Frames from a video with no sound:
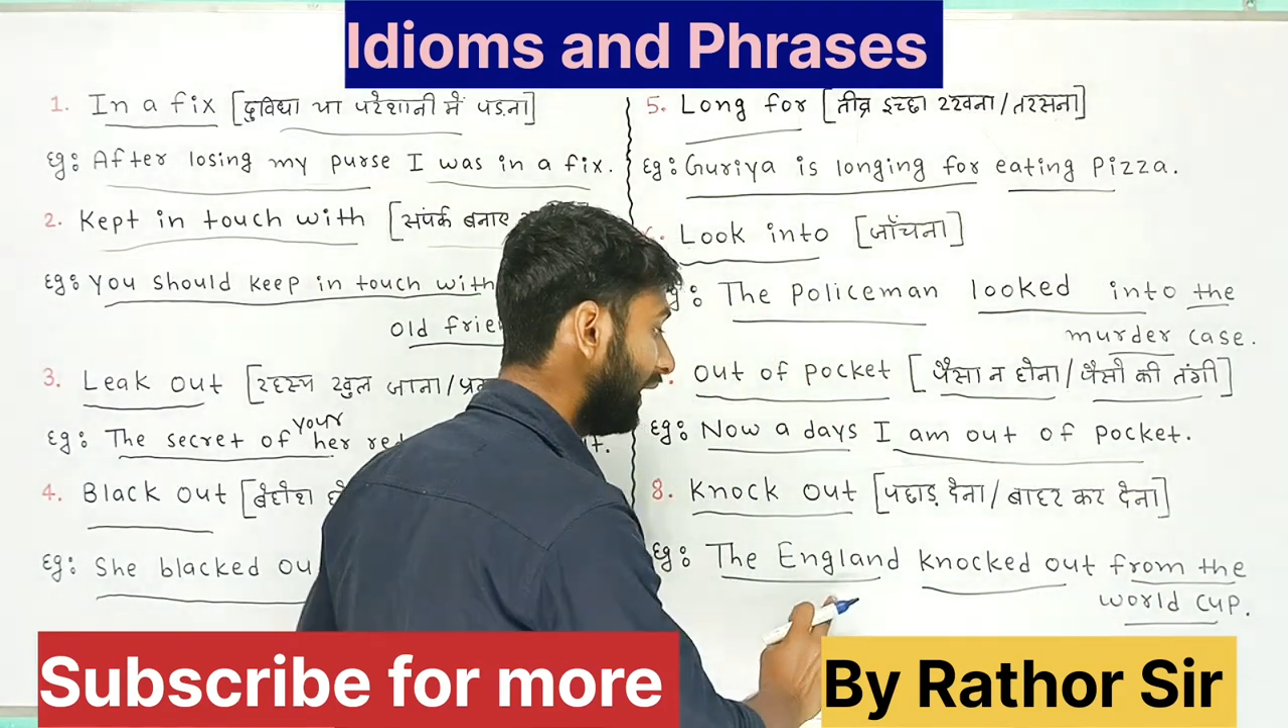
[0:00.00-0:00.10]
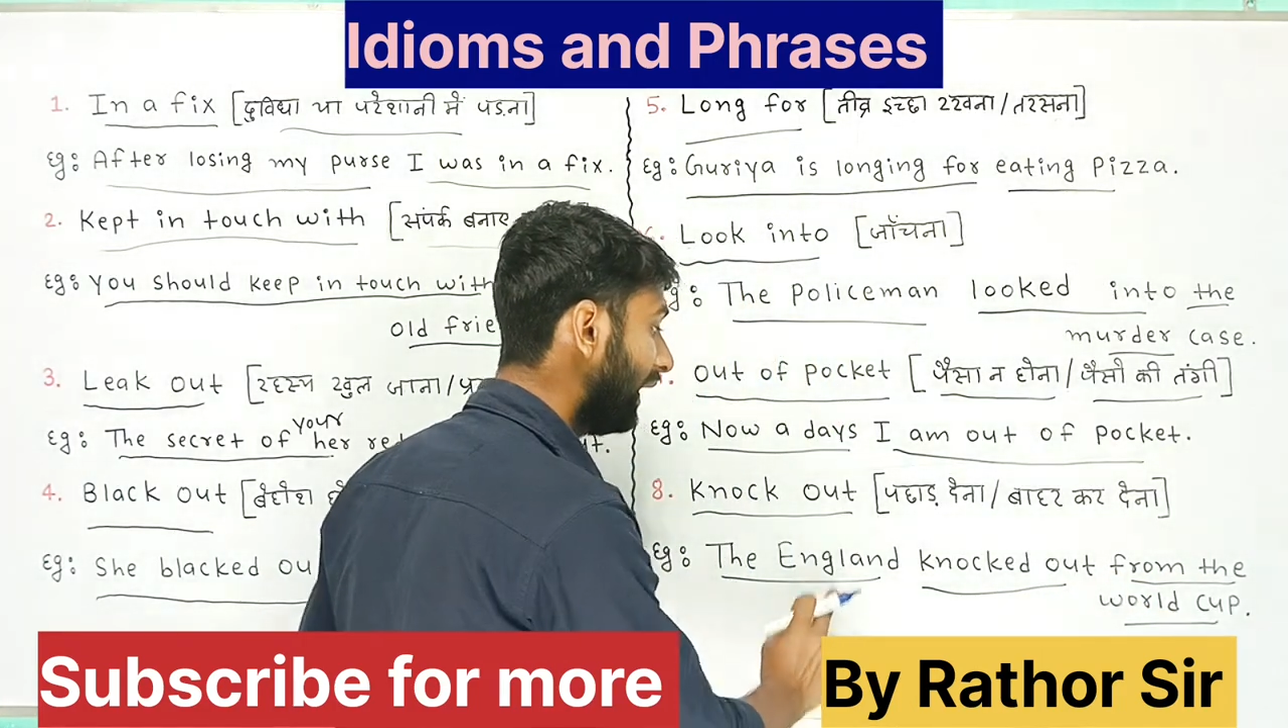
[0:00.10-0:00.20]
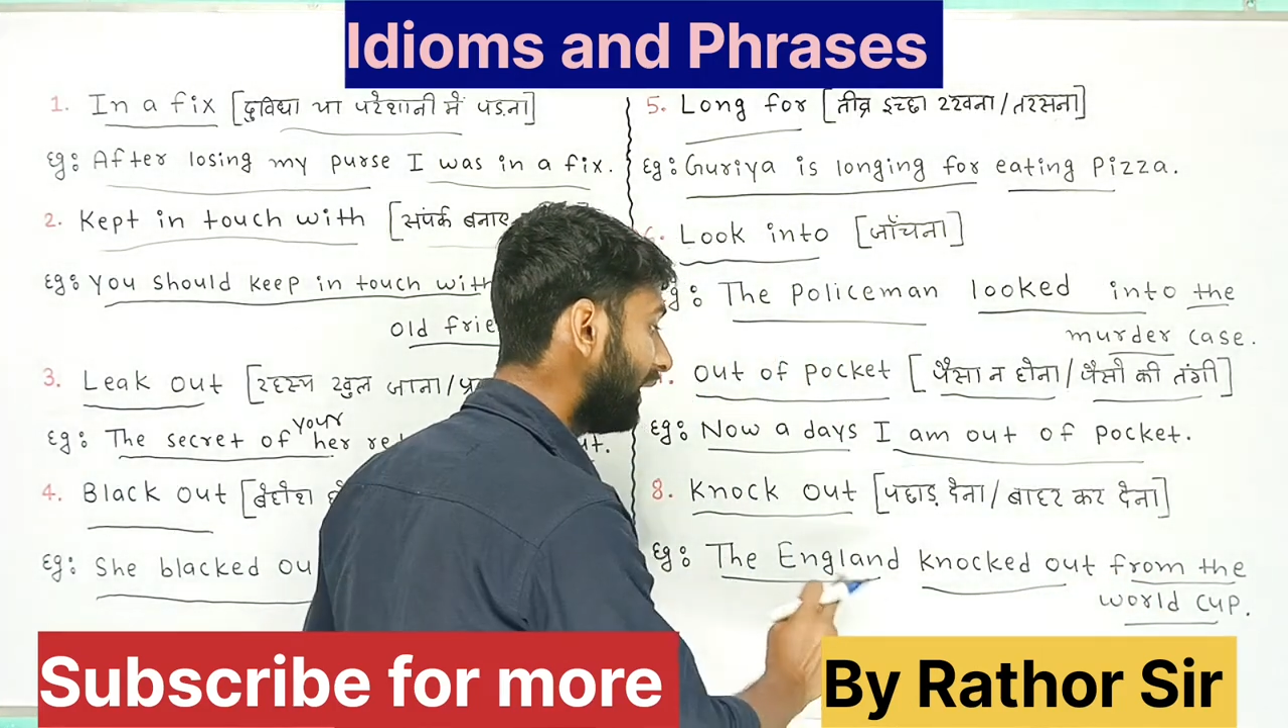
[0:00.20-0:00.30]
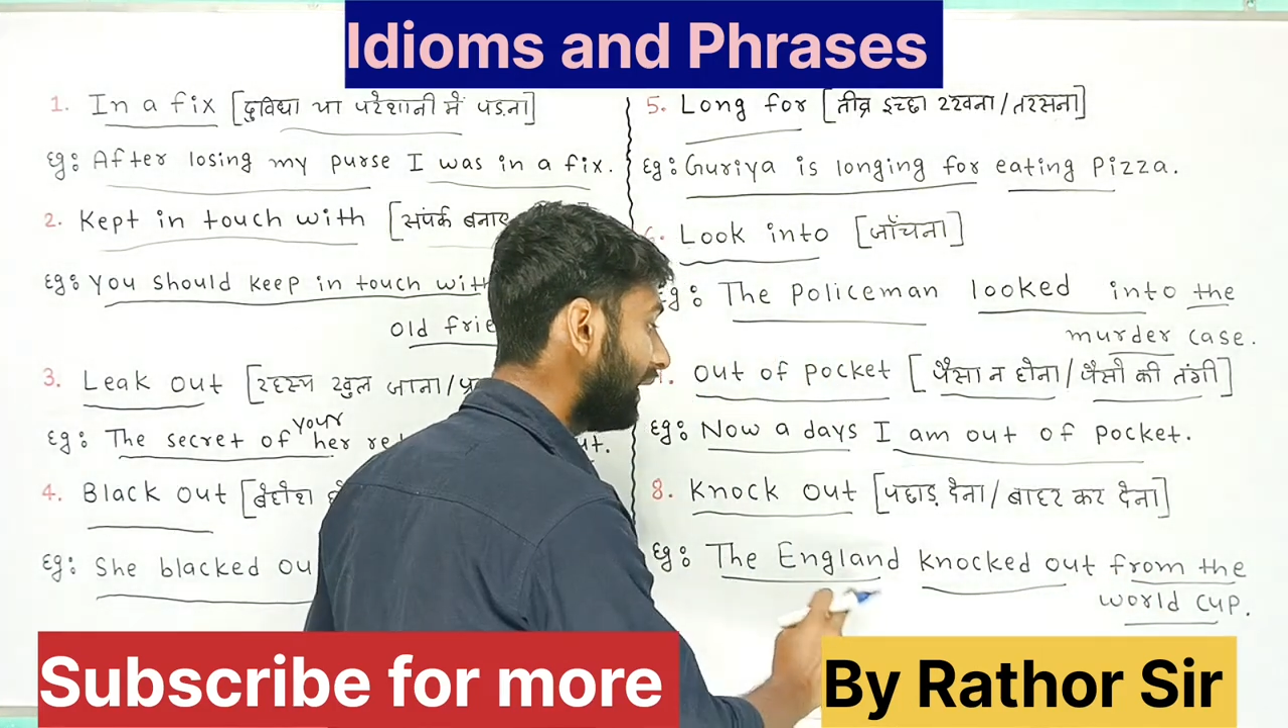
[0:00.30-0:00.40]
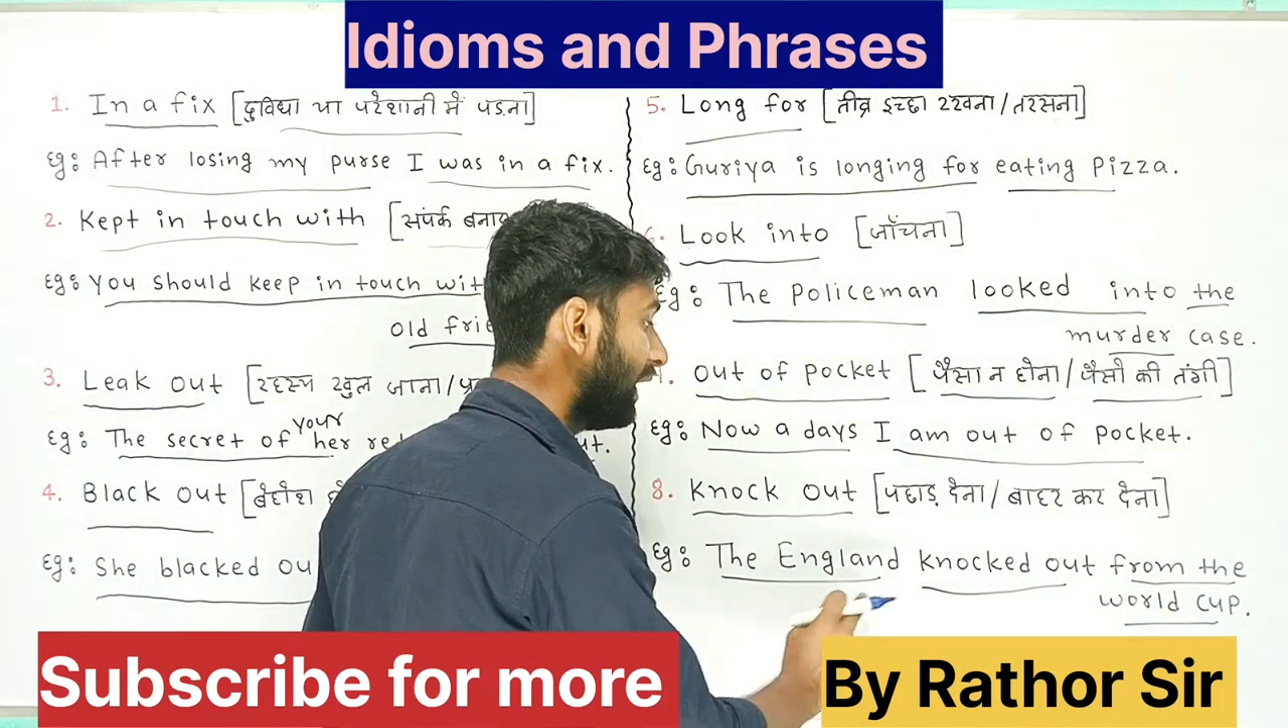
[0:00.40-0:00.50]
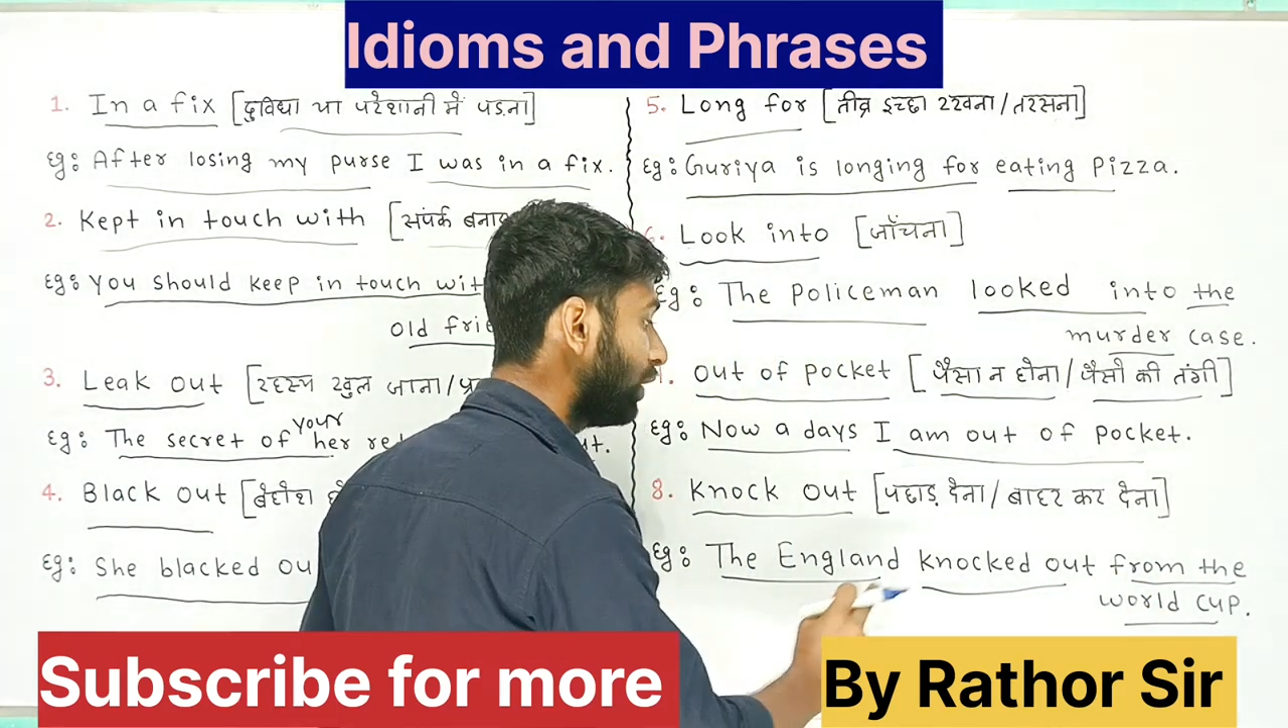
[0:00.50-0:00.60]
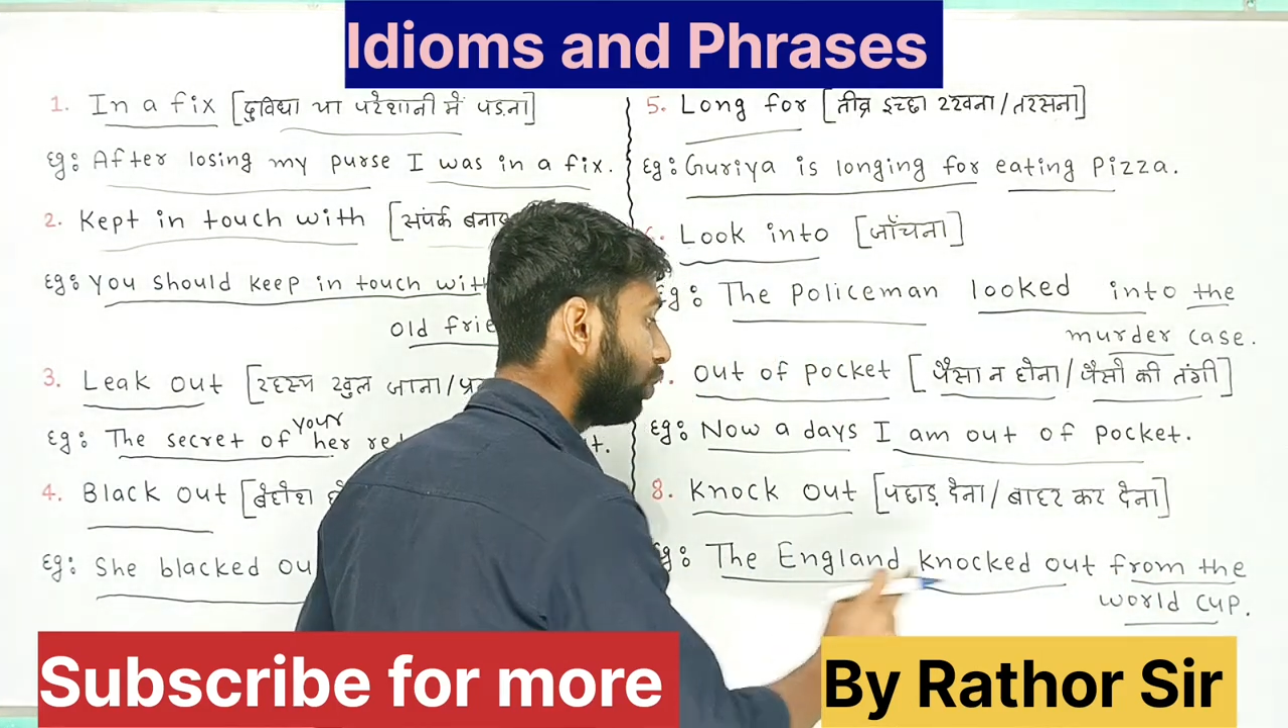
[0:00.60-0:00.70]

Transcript: इंग्लैंड